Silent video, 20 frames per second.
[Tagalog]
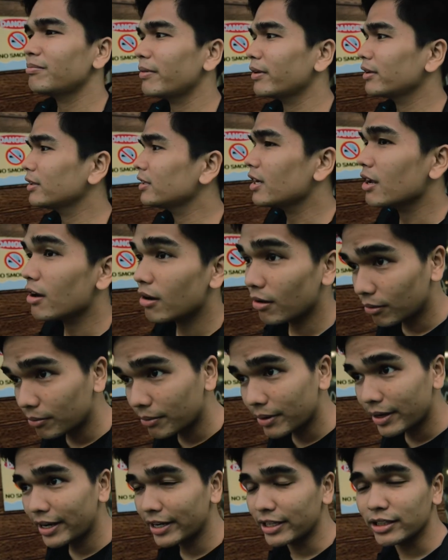Pero di na ako
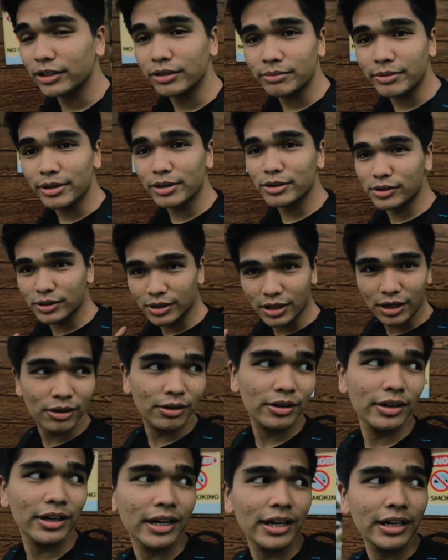kumain, kumilos na ako
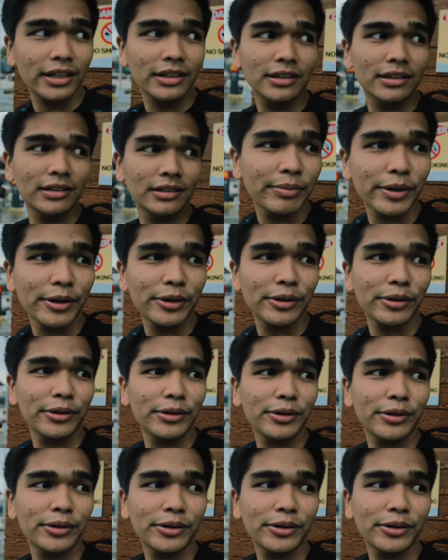agad. Pero